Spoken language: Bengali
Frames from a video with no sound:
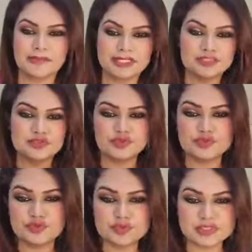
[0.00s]
আমার
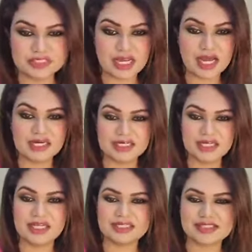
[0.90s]
একটু
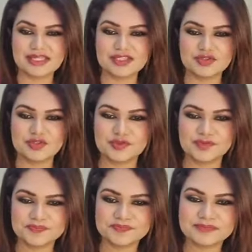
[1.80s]
ঠান্ডা লাগছে এই জন্য
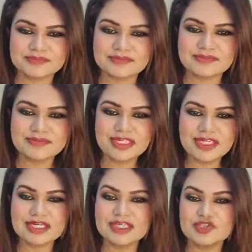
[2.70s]

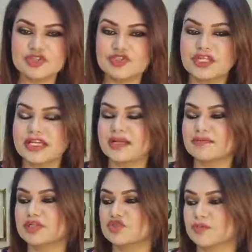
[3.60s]
কিছুই তো দেখলাম
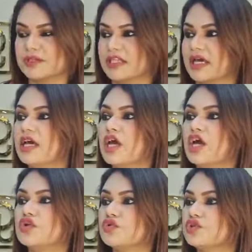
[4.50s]
না ছবিতে
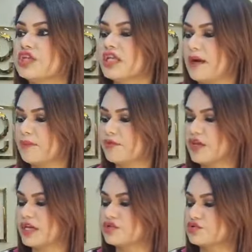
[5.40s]
নন্দিনী
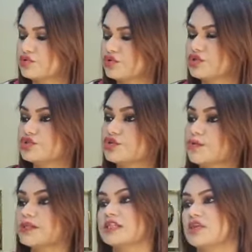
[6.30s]
আপুকে একটু
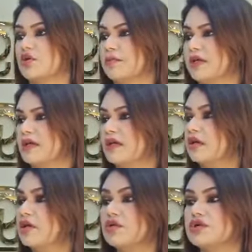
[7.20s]
ছবি দিতে হবে
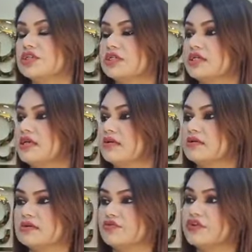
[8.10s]
ওই ইয়ের
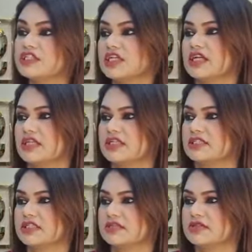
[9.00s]
উইন্টার
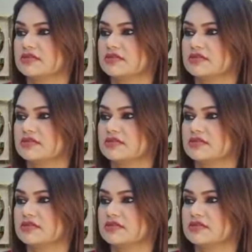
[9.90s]
কালেকশনের